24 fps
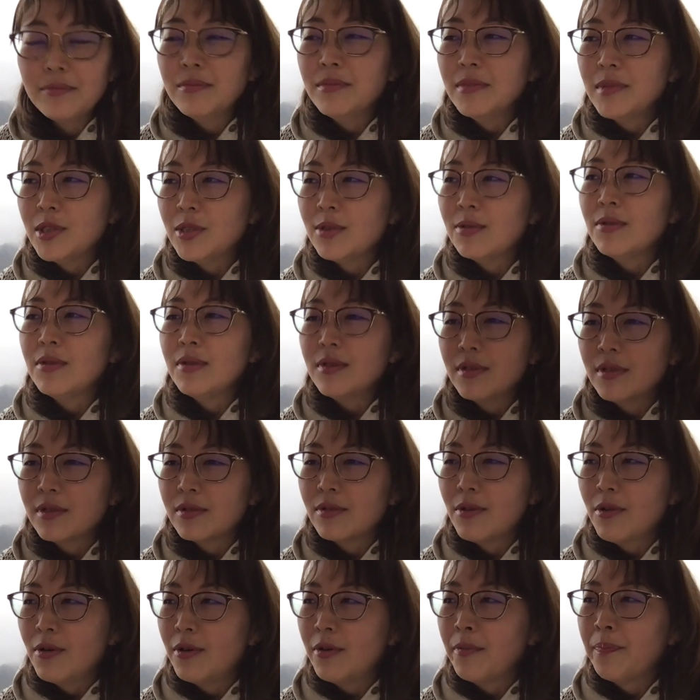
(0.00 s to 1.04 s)
うん、すごく
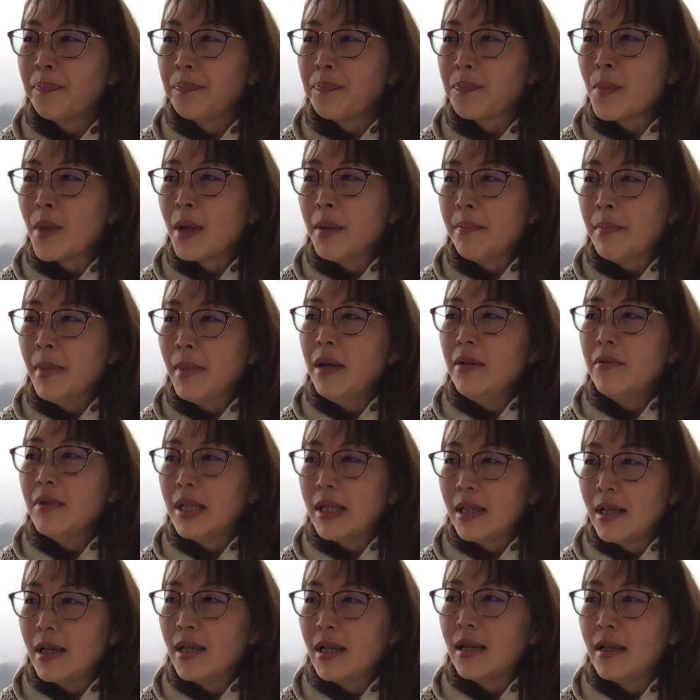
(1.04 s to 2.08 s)
こう前は
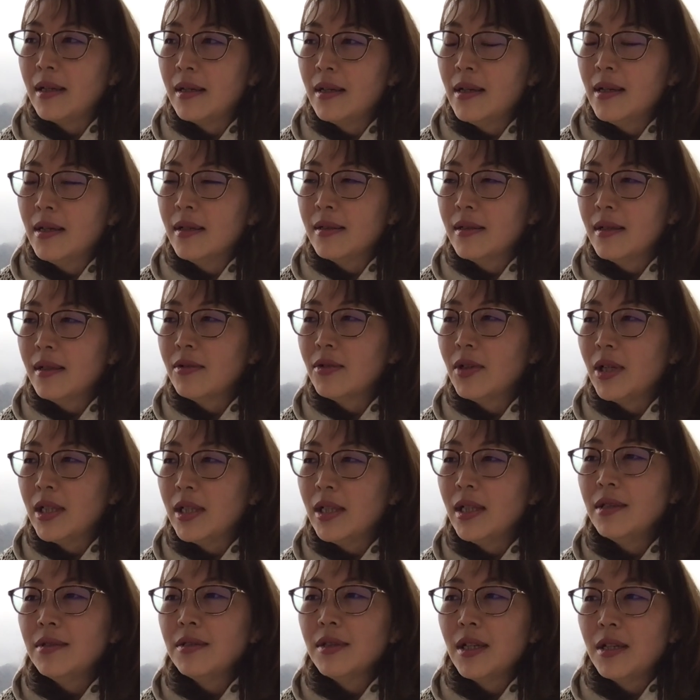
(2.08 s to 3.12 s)
ね結構
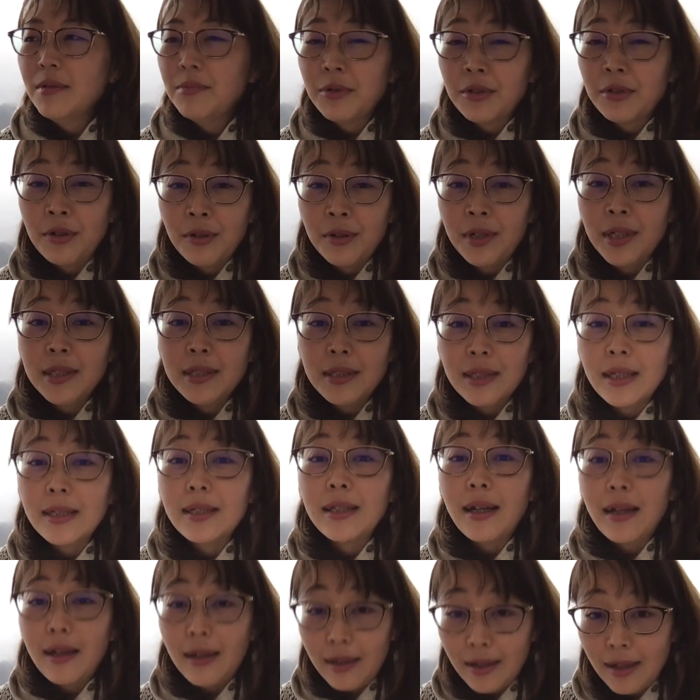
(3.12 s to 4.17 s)
エネルギーも強烈だっ
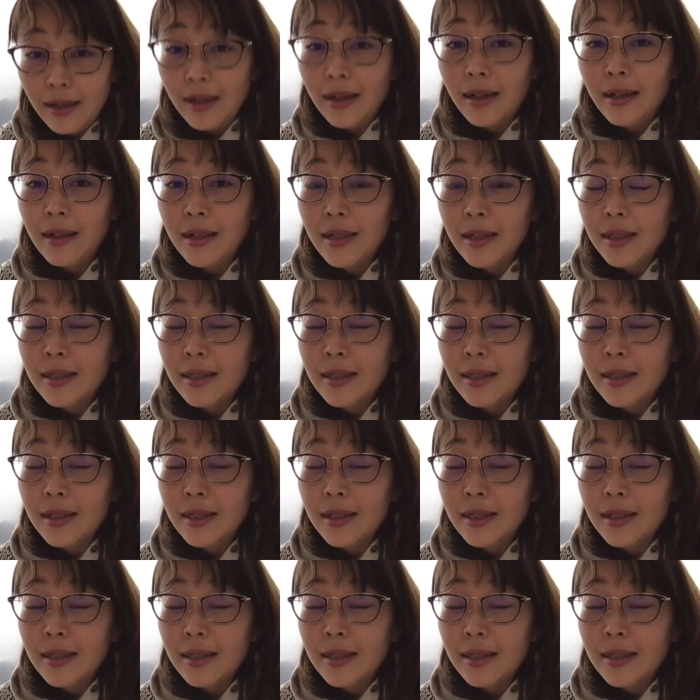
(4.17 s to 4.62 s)
たから